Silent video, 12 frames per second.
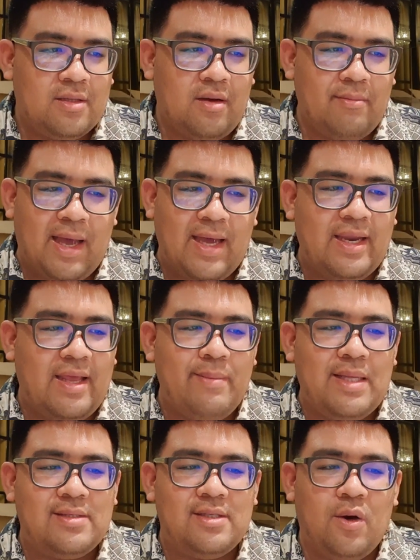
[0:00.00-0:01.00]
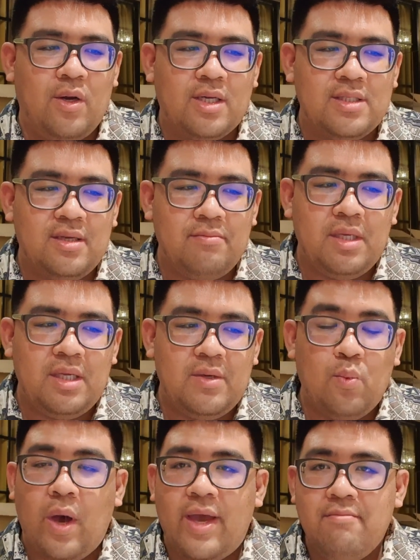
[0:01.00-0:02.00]
ต่อมาในเบสโน้ตก็จะมี
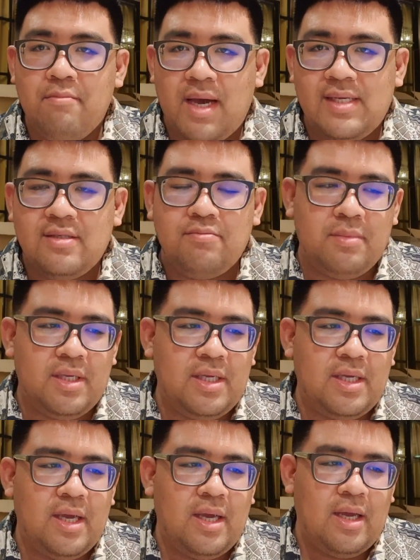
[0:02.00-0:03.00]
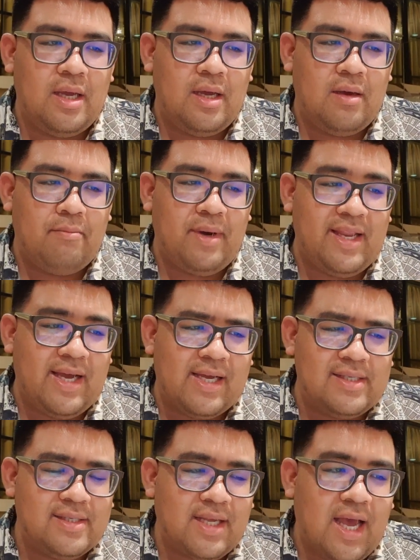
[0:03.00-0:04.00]
ไวท์มัสมีมาดา
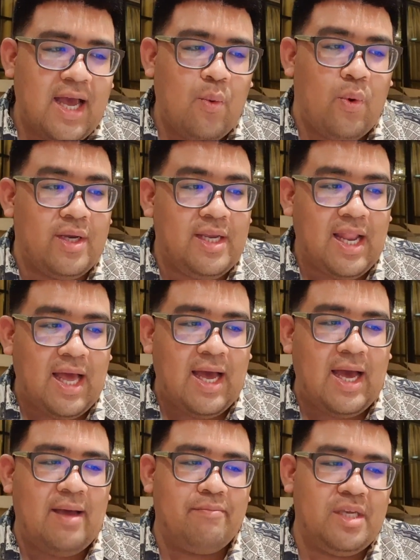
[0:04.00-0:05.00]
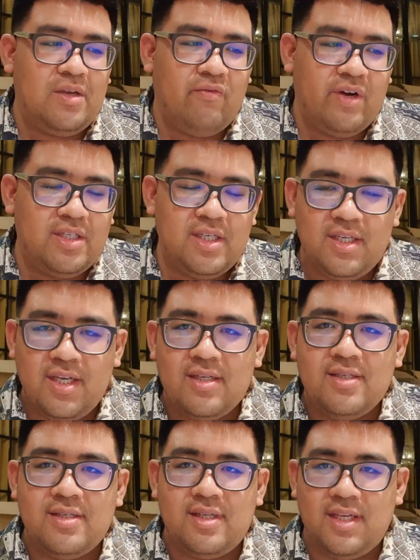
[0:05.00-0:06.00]
กัสการ์วานิลา มีเวอร์จิเนีย
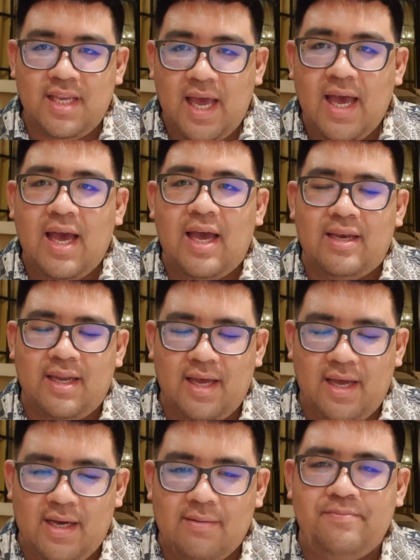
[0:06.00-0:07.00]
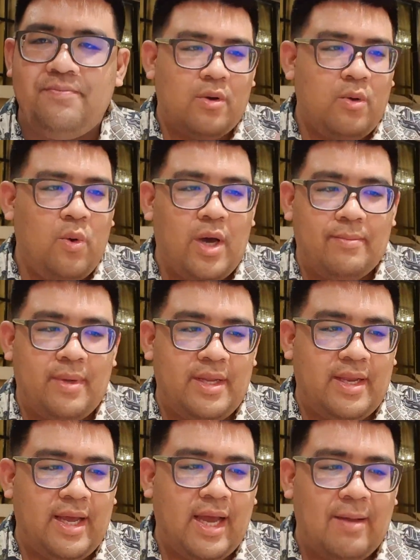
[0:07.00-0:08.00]
นซีดานะครับ ขวดมัน
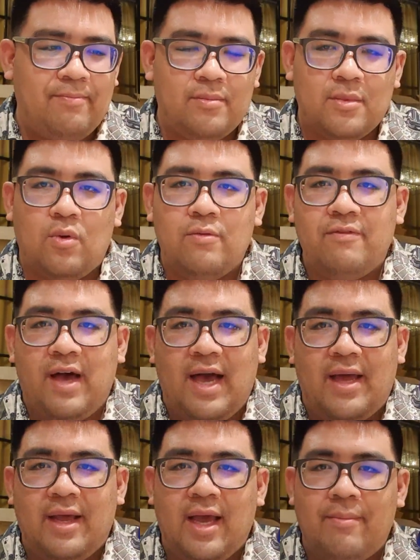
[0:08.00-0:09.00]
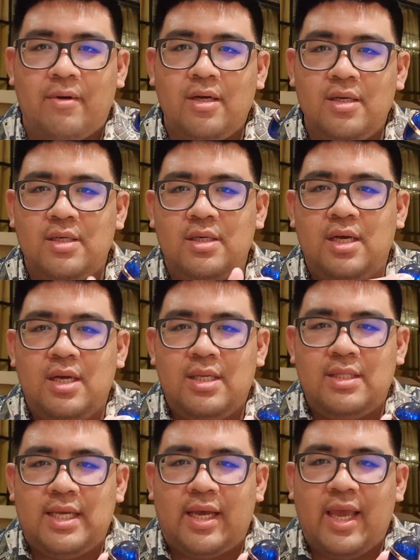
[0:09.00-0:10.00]
เนี่ยนะครับ ตรงฝานะครับก็คือ
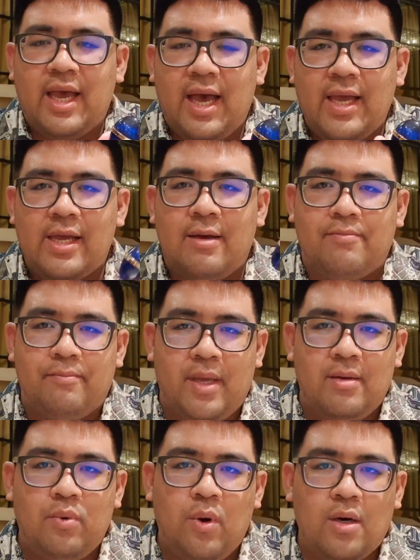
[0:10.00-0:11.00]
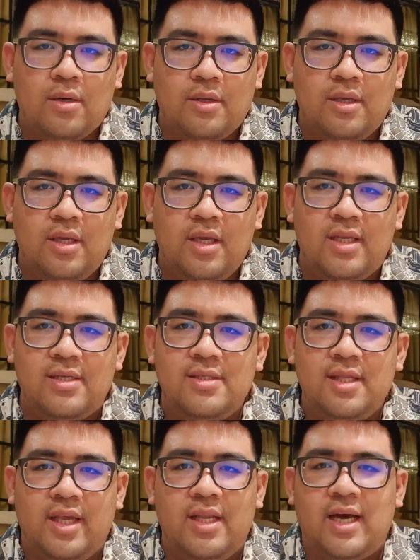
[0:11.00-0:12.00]
จะคล้ายๆ กับเป็นพวกหิน
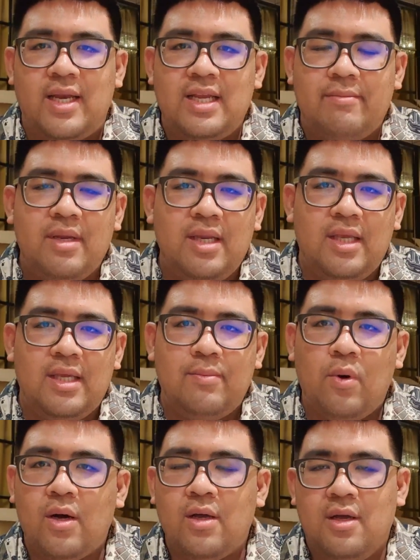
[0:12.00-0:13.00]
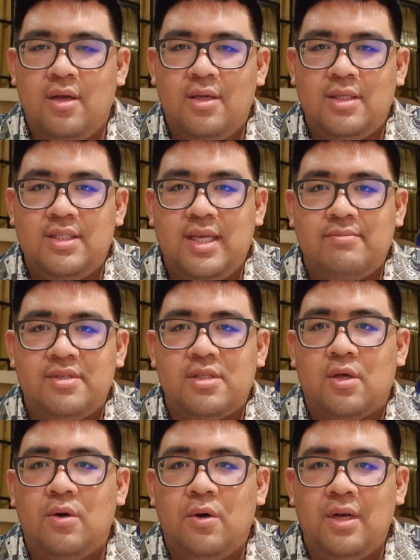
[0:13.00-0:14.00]
สีหรืออัญมณี พวกเจมส
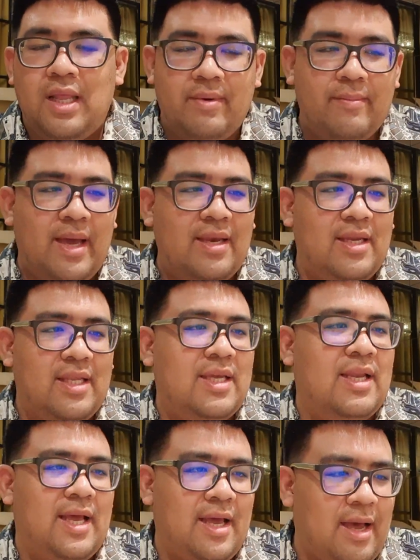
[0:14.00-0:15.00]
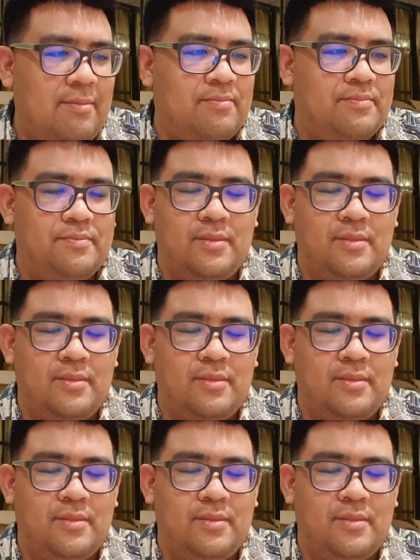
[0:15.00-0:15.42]
โตนอะไรประมาณนี้นะครับ